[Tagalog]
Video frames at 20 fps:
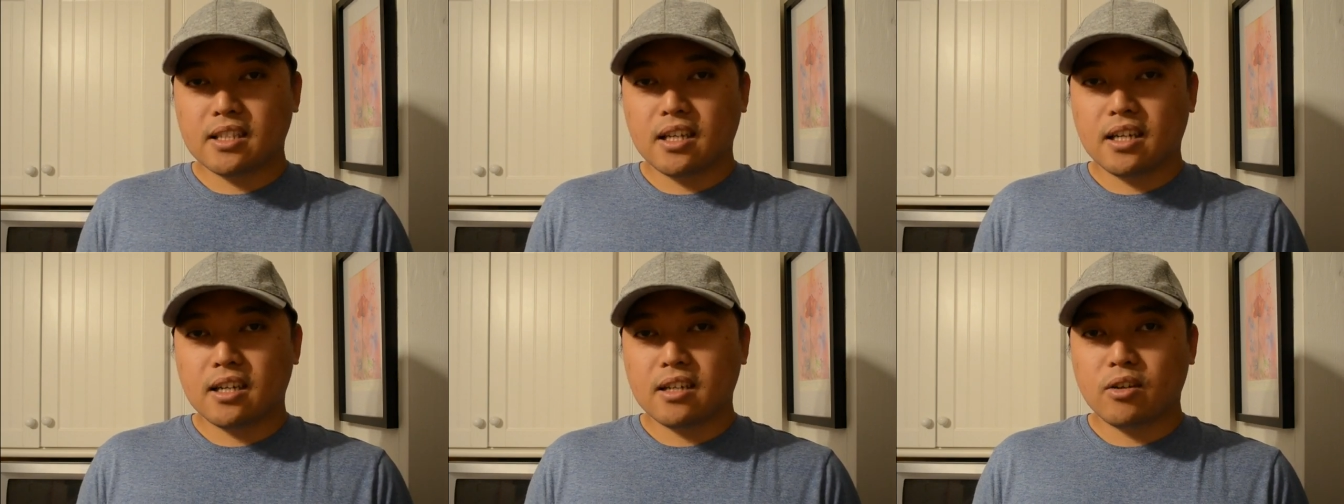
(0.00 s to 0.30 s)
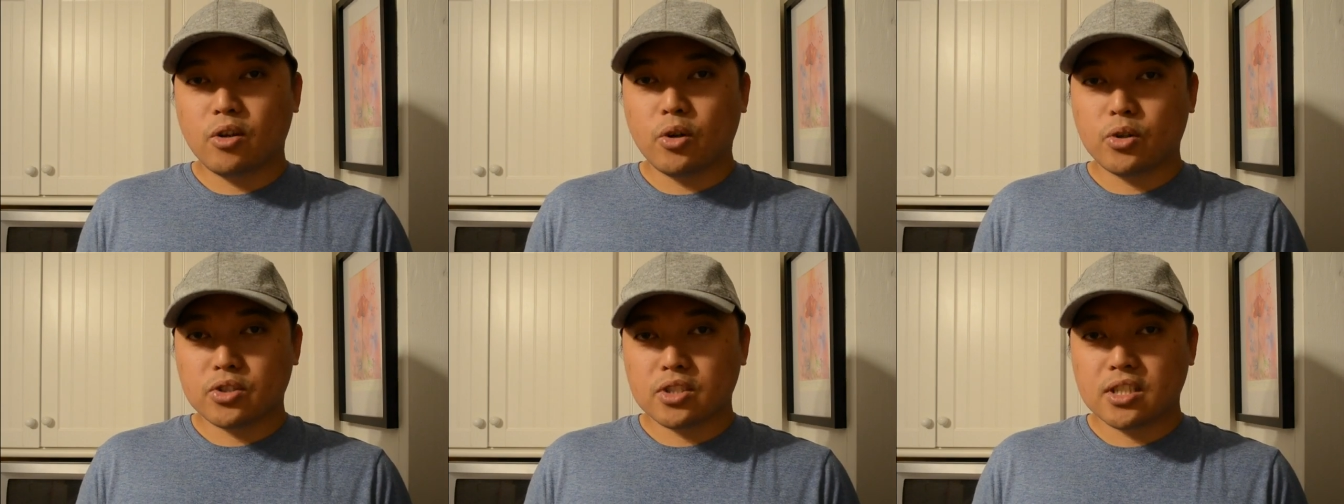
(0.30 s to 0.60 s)

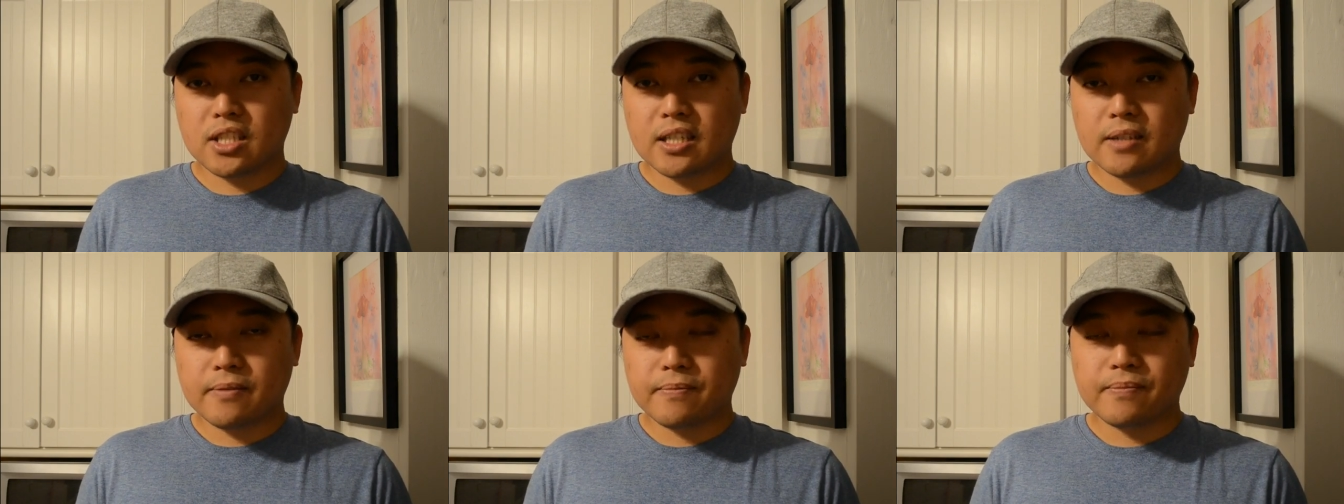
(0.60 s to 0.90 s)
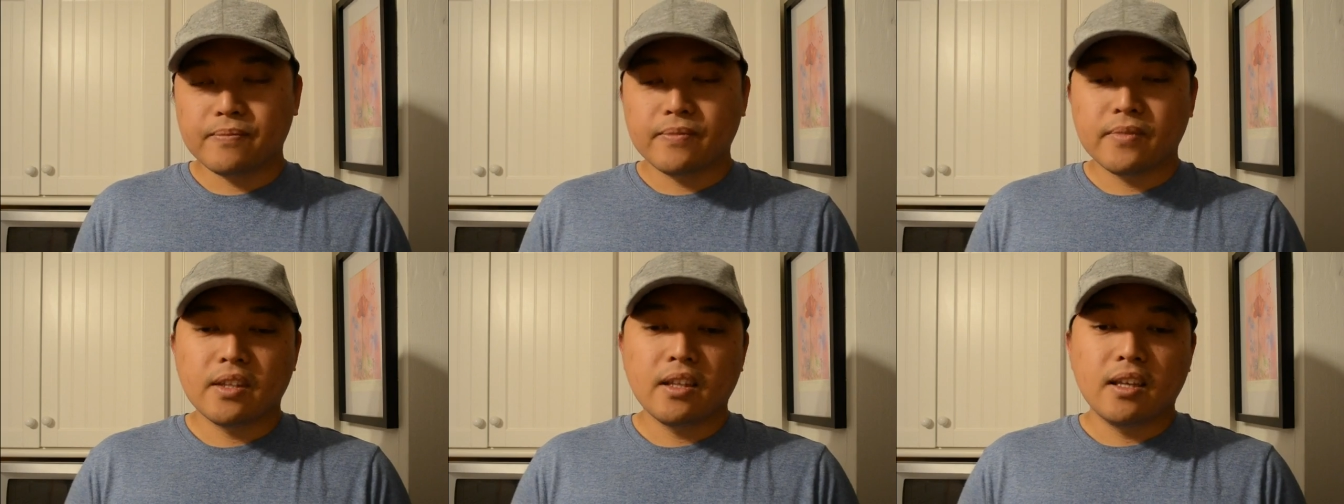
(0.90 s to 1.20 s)
ng OSCE.
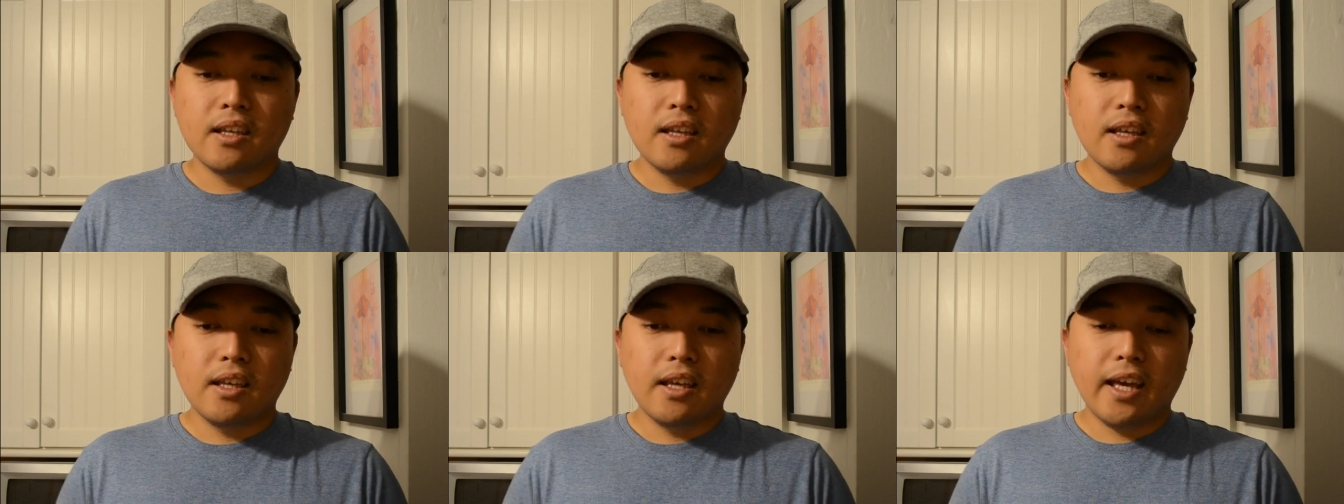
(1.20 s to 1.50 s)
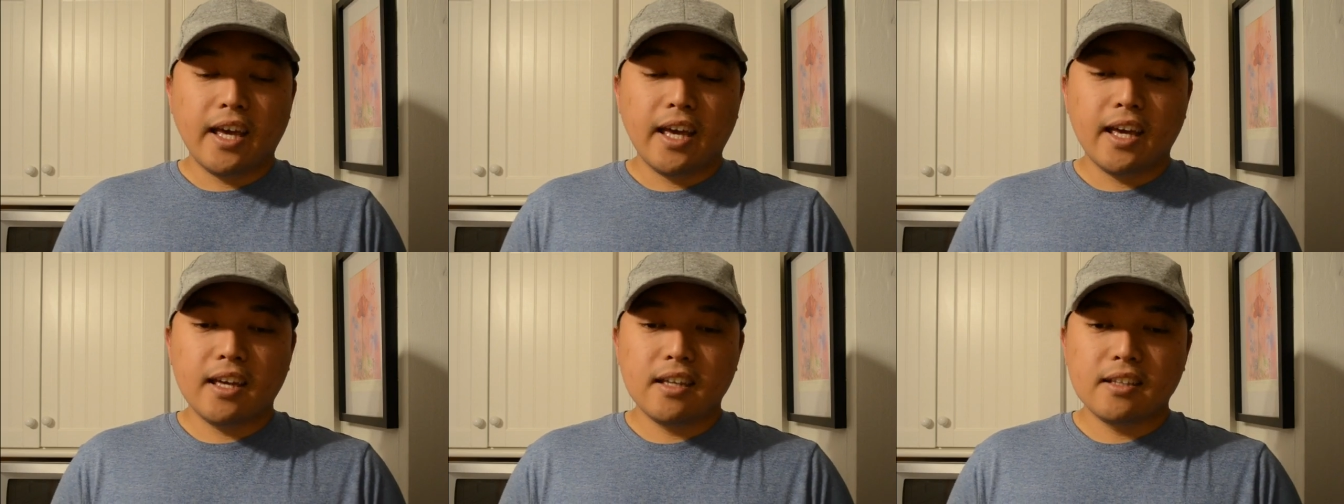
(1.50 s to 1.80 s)

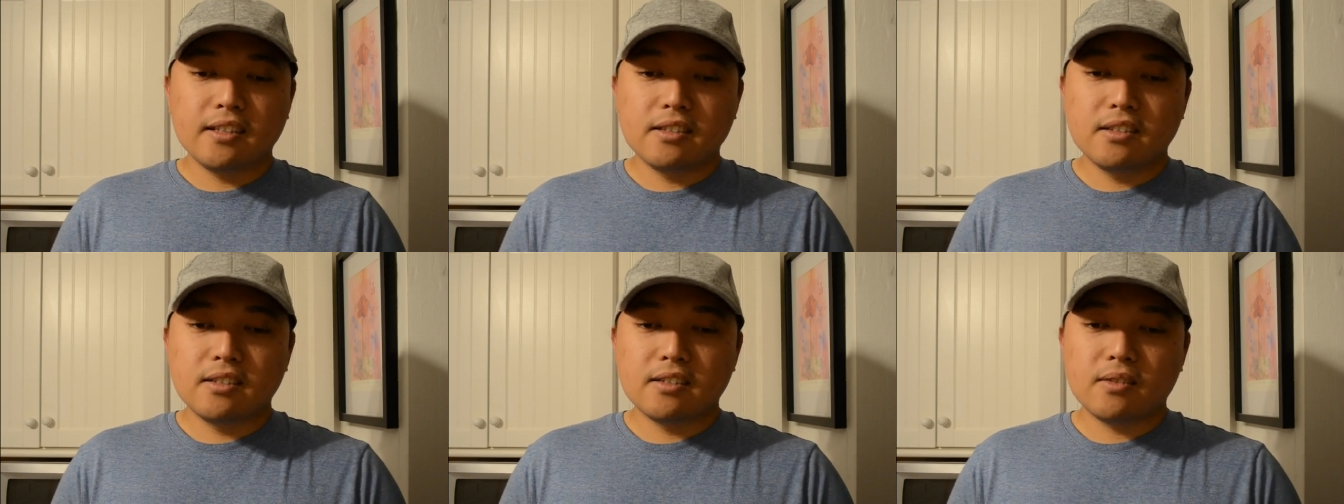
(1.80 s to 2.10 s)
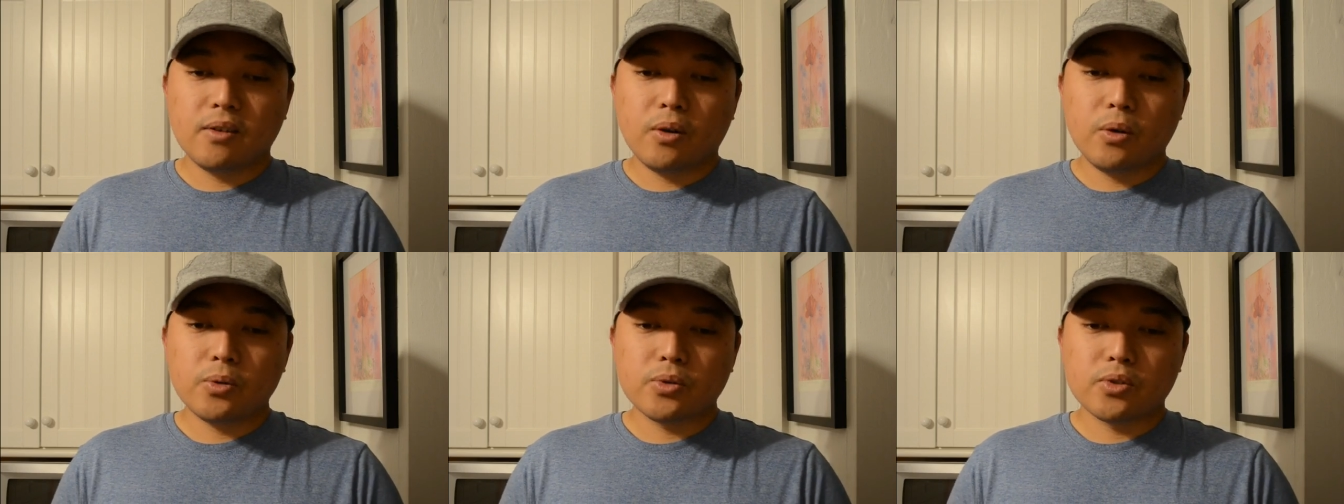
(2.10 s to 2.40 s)
And
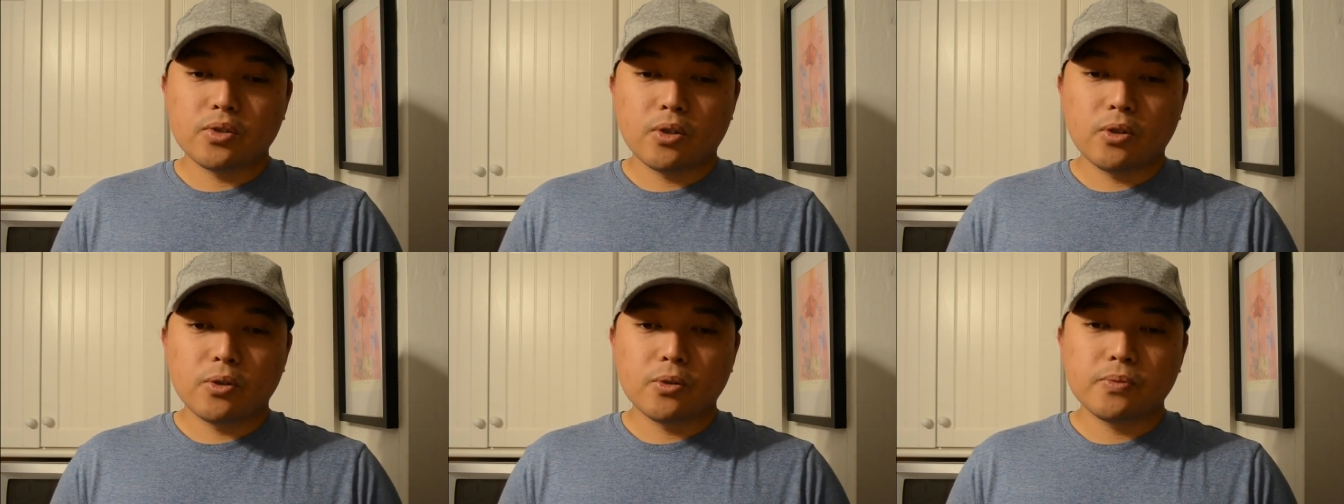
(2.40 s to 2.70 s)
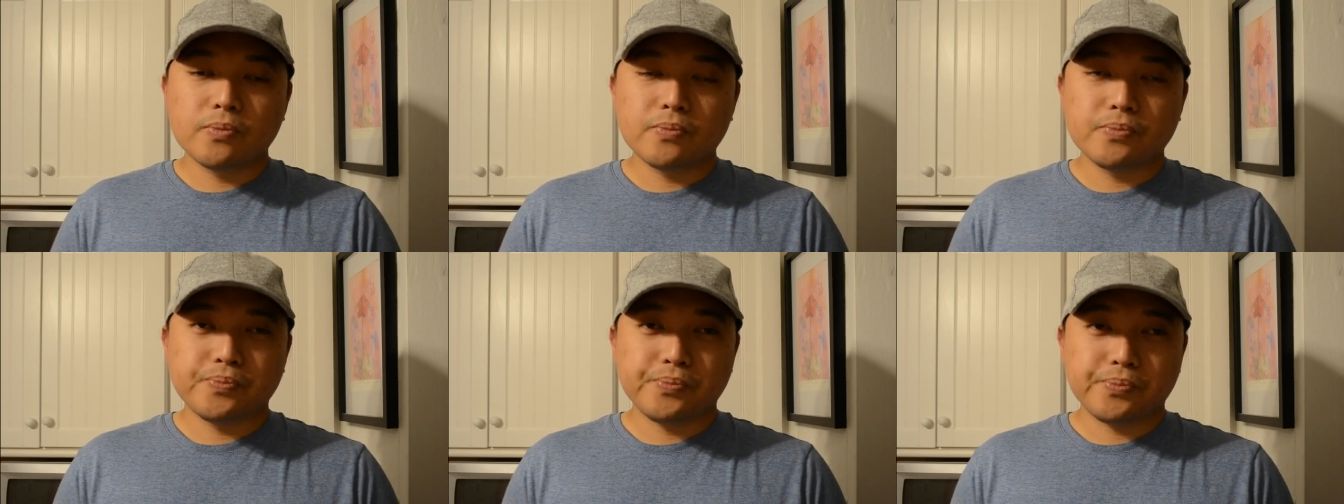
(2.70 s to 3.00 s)
also,